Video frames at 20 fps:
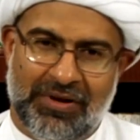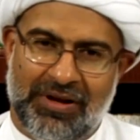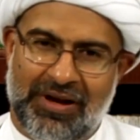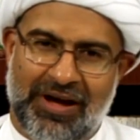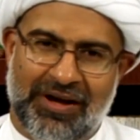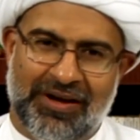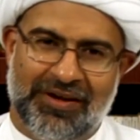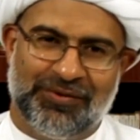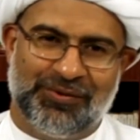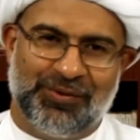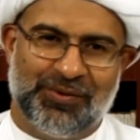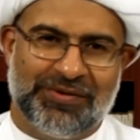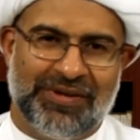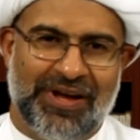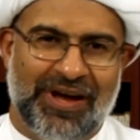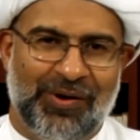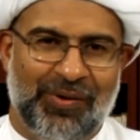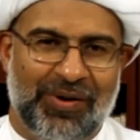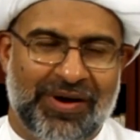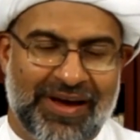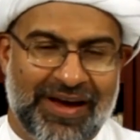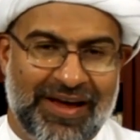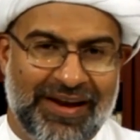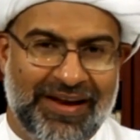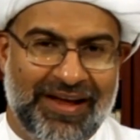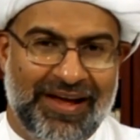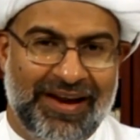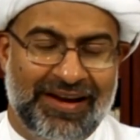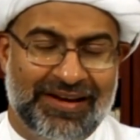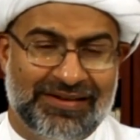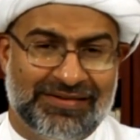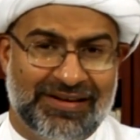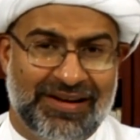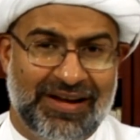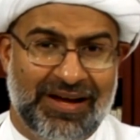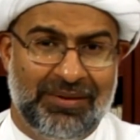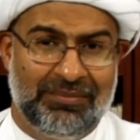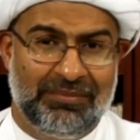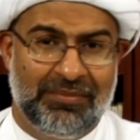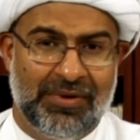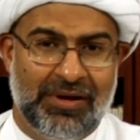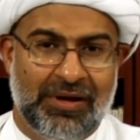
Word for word: لكن تصاغ وكانها الاسلام